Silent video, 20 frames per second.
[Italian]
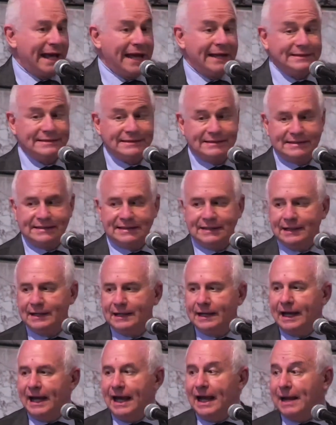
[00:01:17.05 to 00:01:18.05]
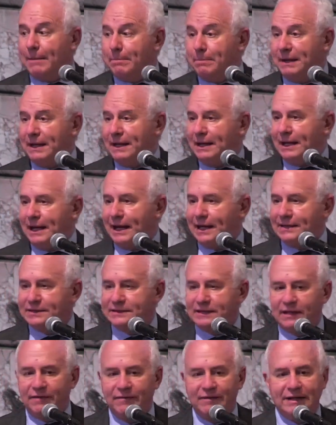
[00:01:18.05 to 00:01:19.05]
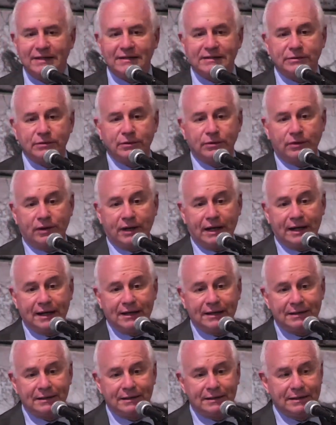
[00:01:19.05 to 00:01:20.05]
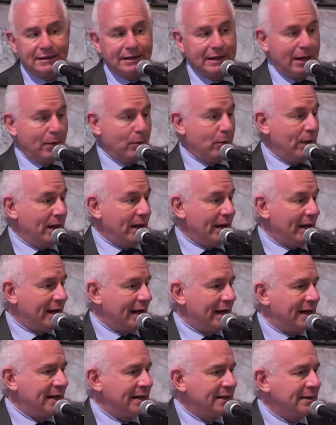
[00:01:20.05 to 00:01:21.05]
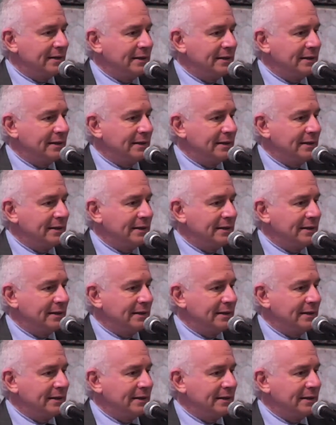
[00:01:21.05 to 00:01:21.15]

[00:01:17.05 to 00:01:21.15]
anzi è la penna che scrive la storia, la guerra,